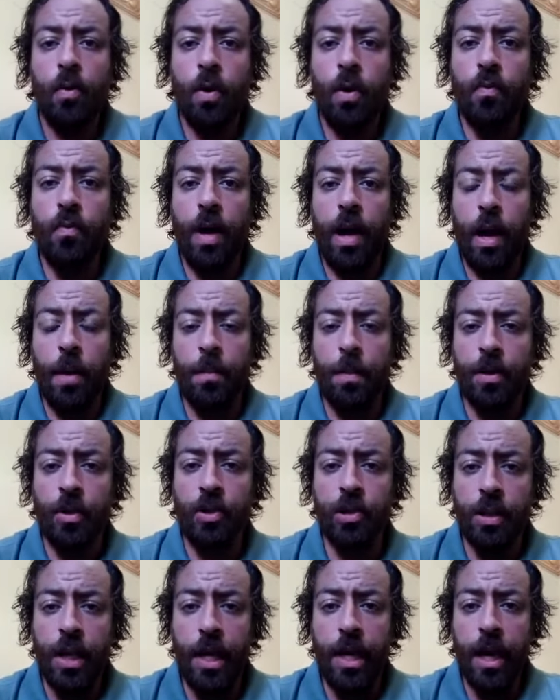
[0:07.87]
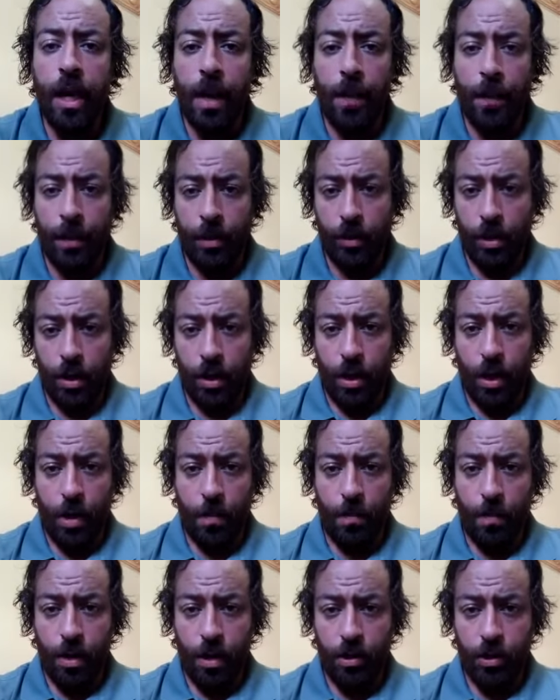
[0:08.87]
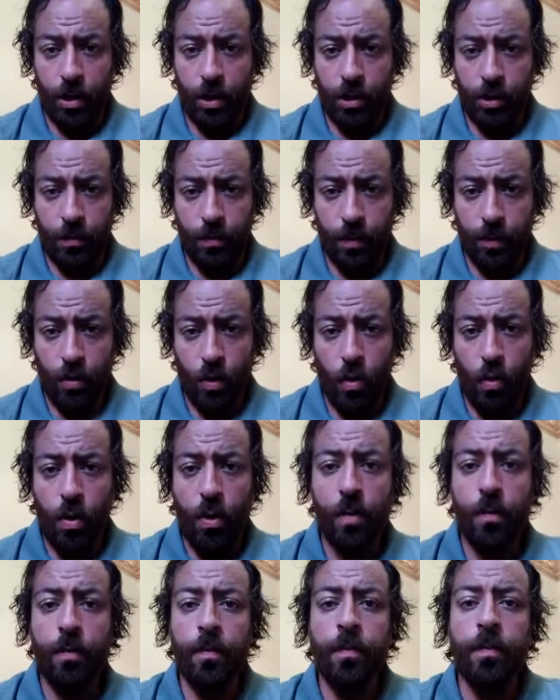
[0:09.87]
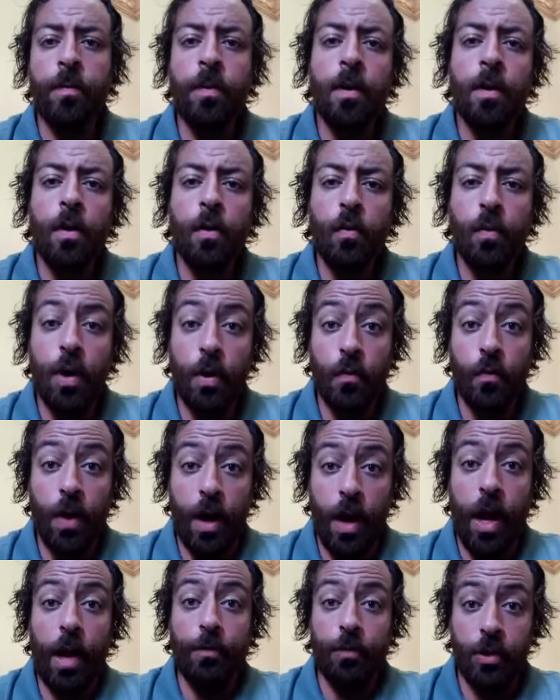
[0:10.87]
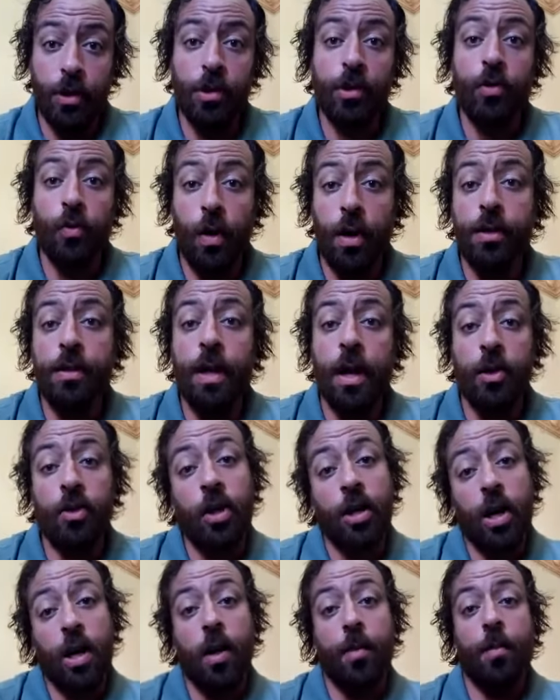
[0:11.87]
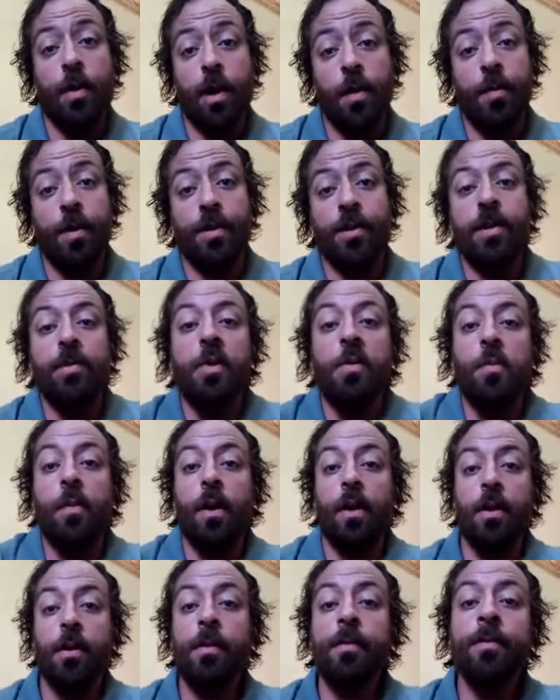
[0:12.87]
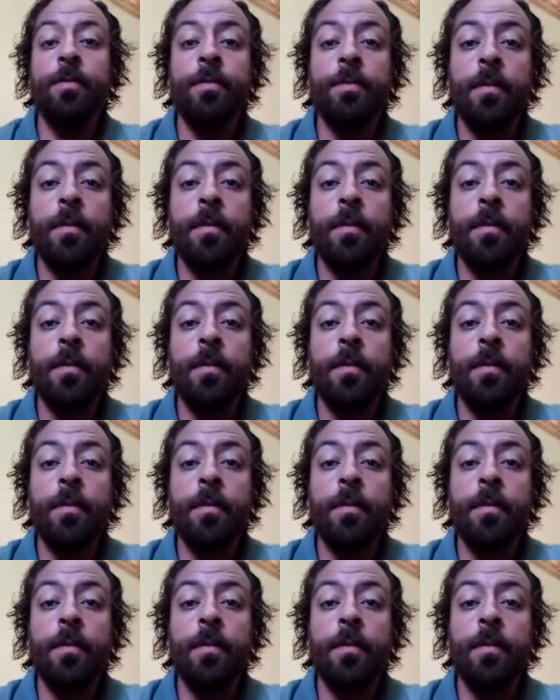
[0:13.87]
وينفع العب بنش ضيق عشان اكبر الشيست من جوه وينفع العب تشست واسع عشان اكبر البنش من بره